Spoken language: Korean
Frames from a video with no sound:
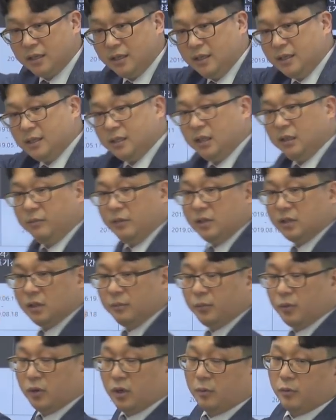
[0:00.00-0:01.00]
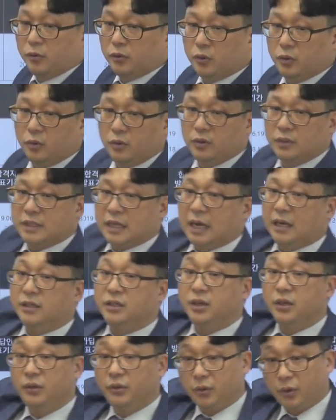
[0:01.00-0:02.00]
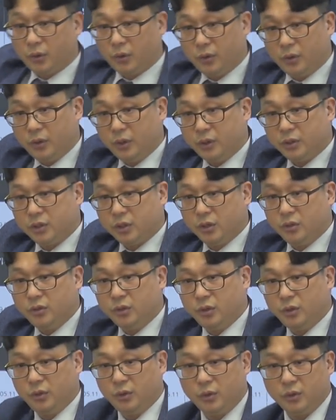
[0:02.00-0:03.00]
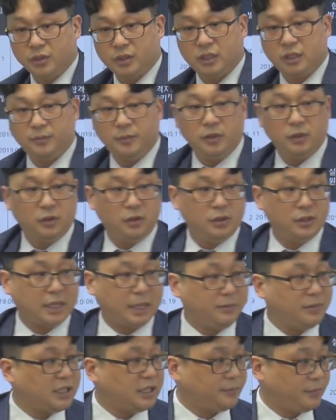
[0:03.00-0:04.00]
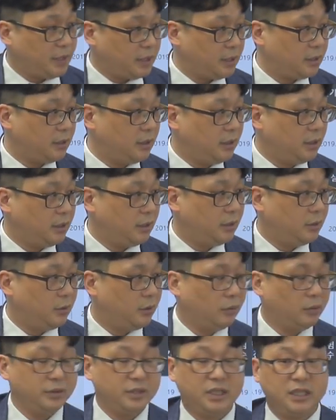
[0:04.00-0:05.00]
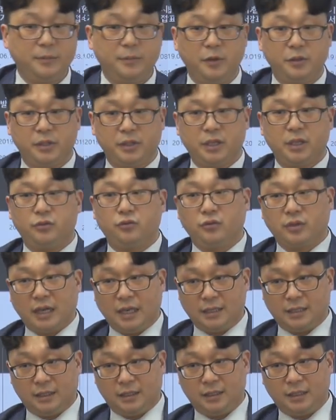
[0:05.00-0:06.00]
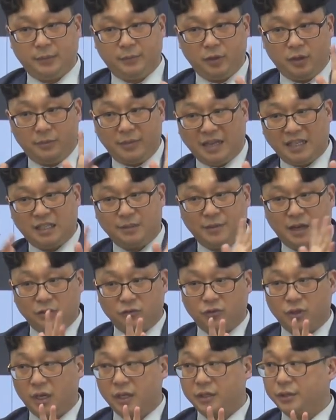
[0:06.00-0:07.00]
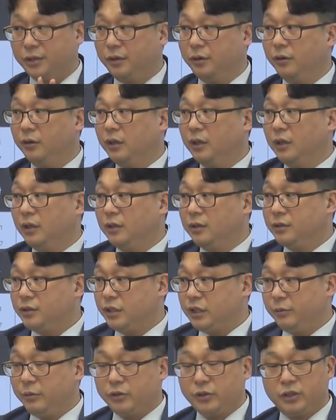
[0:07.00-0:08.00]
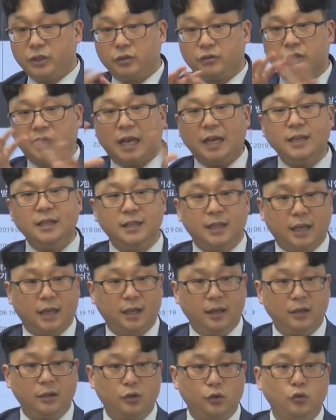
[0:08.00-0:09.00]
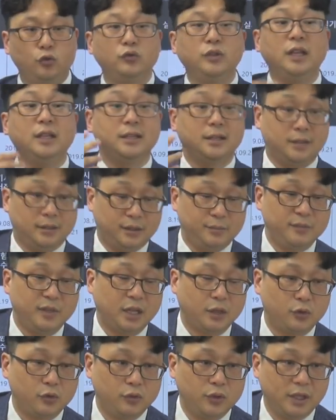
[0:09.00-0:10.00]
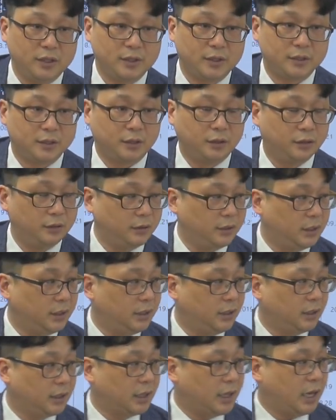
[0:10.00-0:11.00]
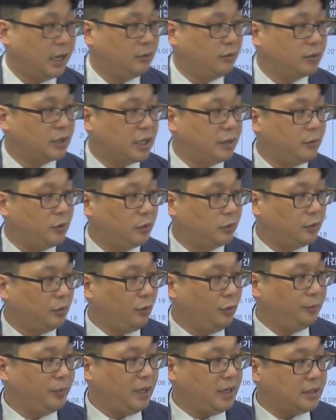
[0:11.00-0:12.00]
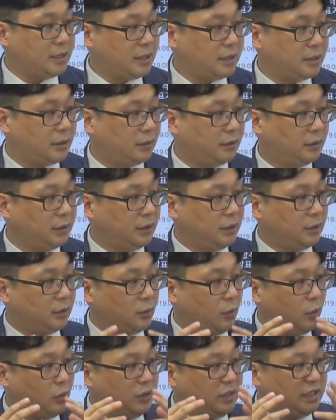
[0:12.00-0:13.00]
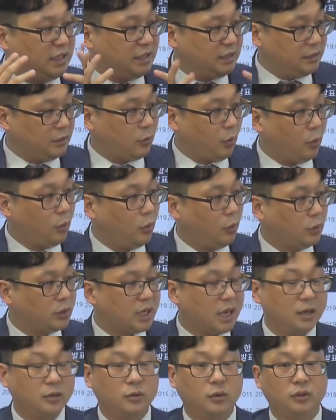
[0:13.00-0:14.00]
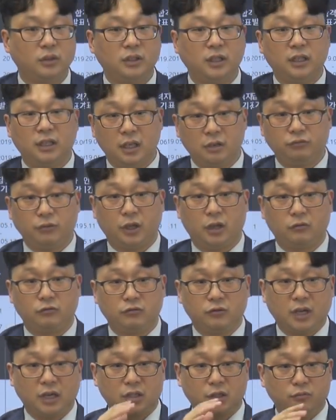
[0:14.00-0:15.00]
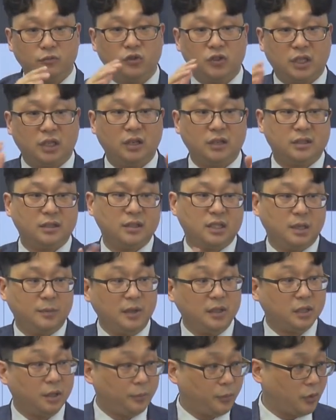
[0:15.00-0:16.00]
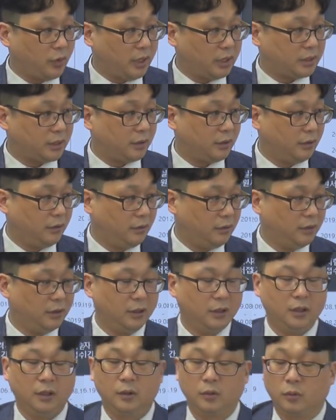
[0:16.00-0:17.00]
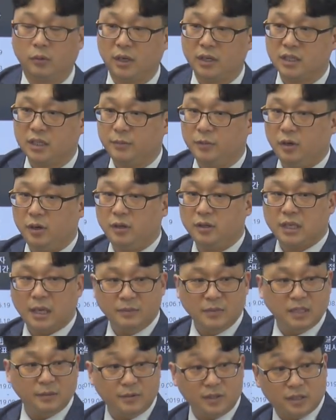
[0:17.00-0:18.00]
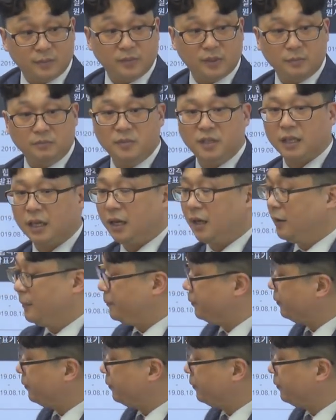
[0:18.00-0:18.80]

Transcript: 이 시험 일정표가 보통 작년도, 전년도 11월 30일 혹은 12월 첫째 주까지 11월 마지막 주에서 12월 첫째 주 사이에 큐넷에서 뜹니다. 큐넷에서 한국사회공헌 홈페이지에서 공지를 공고사항으로 뜨게 되고요. 국가전문자격증 시험 일정표에서 그게 11월 30일쯤 뜹니다.